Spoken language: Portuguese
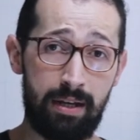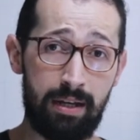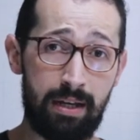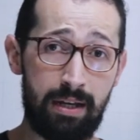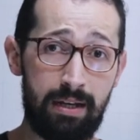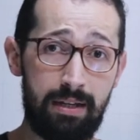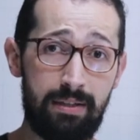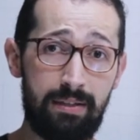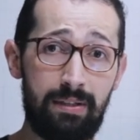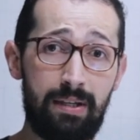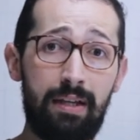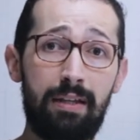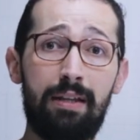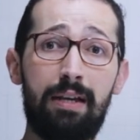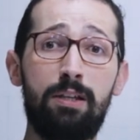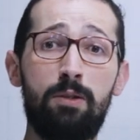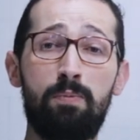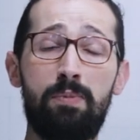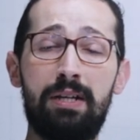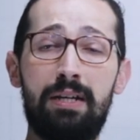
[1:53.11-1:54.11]
Ele, sem
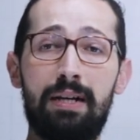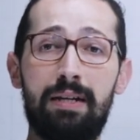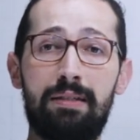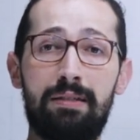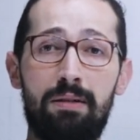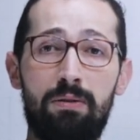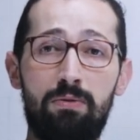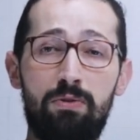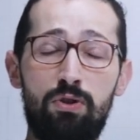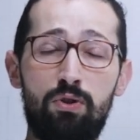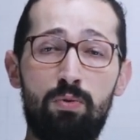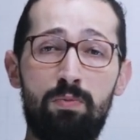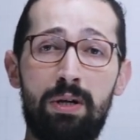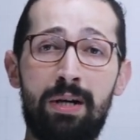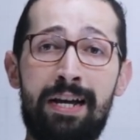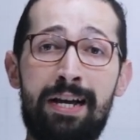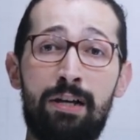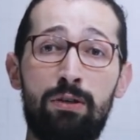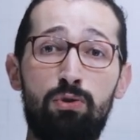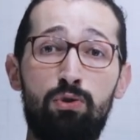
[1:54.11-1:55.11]
dar explicação
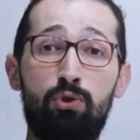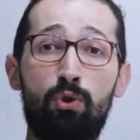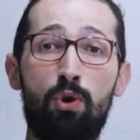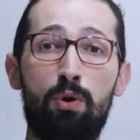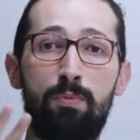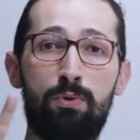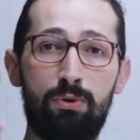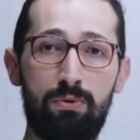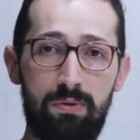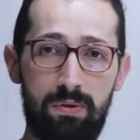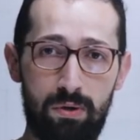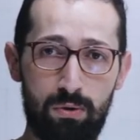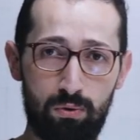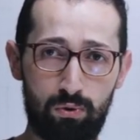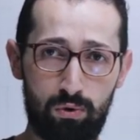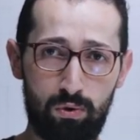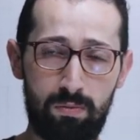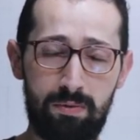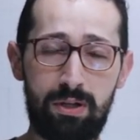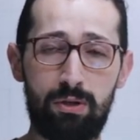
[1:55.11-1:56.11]
nenhuma sobre o seu
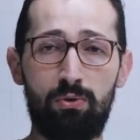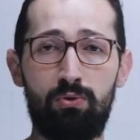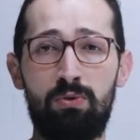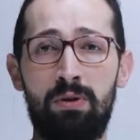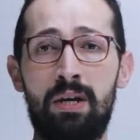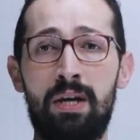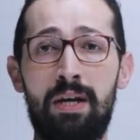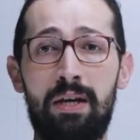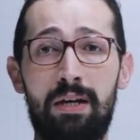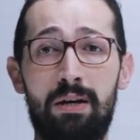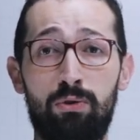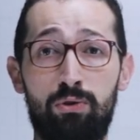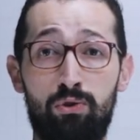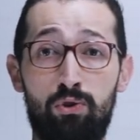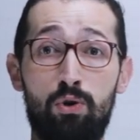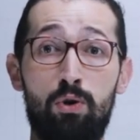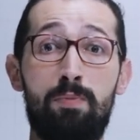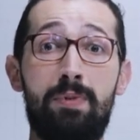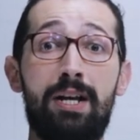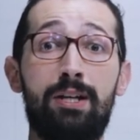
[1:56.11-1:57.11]
sumiço,
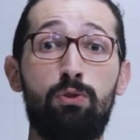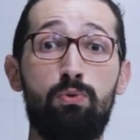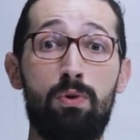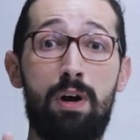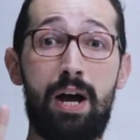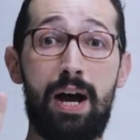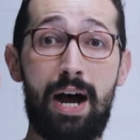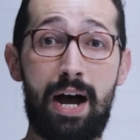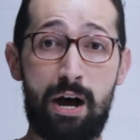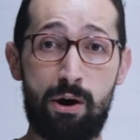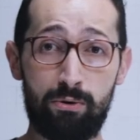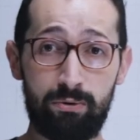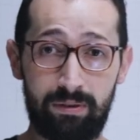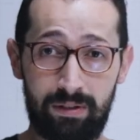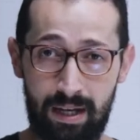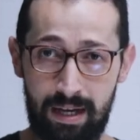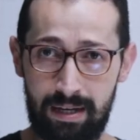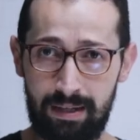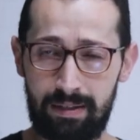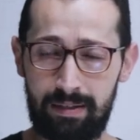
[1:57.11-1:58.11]
sobre a sua
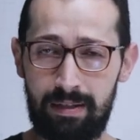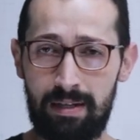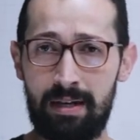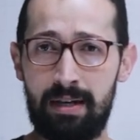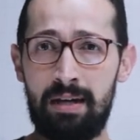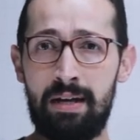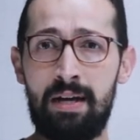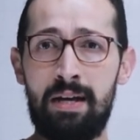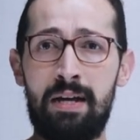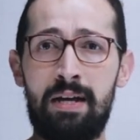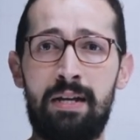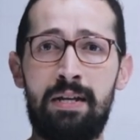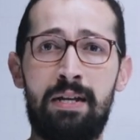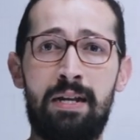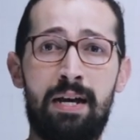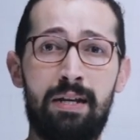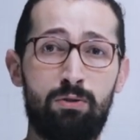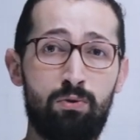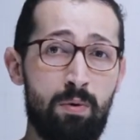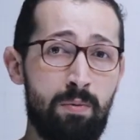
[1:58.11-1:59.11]
ausência
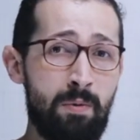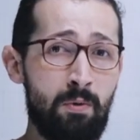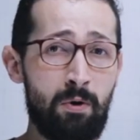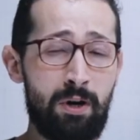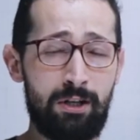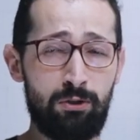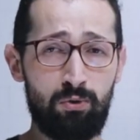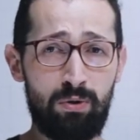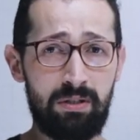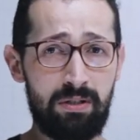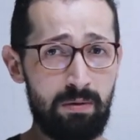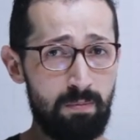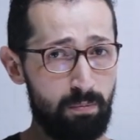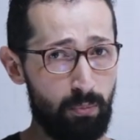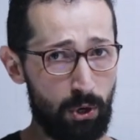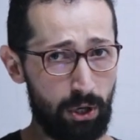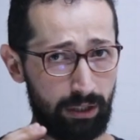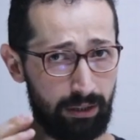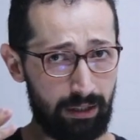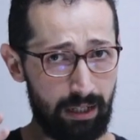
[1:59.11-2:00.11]
nas comemorações
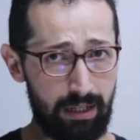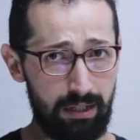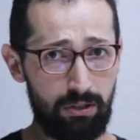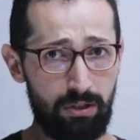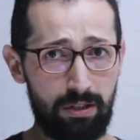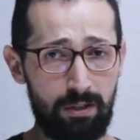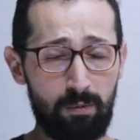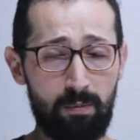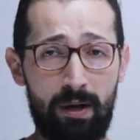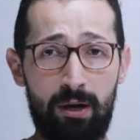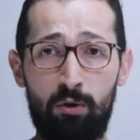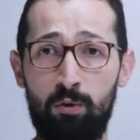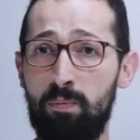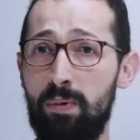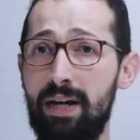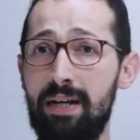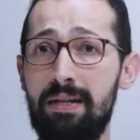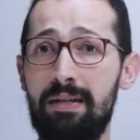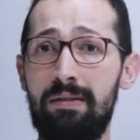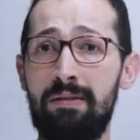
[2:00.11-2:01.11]
importantes para o
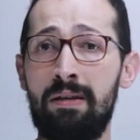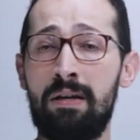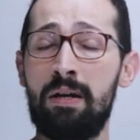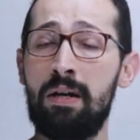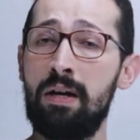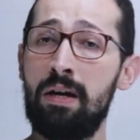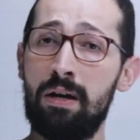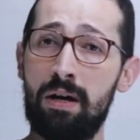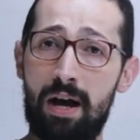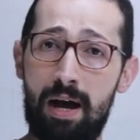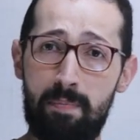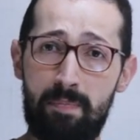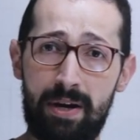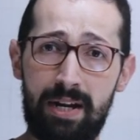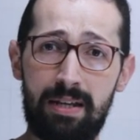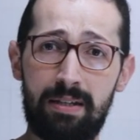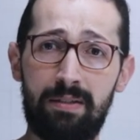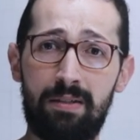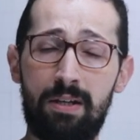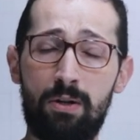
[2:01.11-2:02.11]
país,
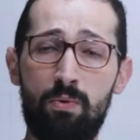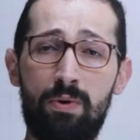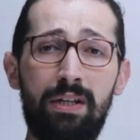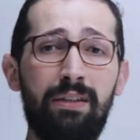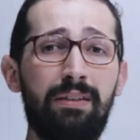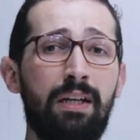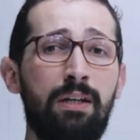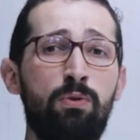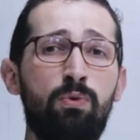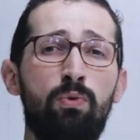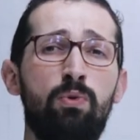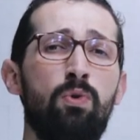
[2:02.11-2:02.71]
apareceu andando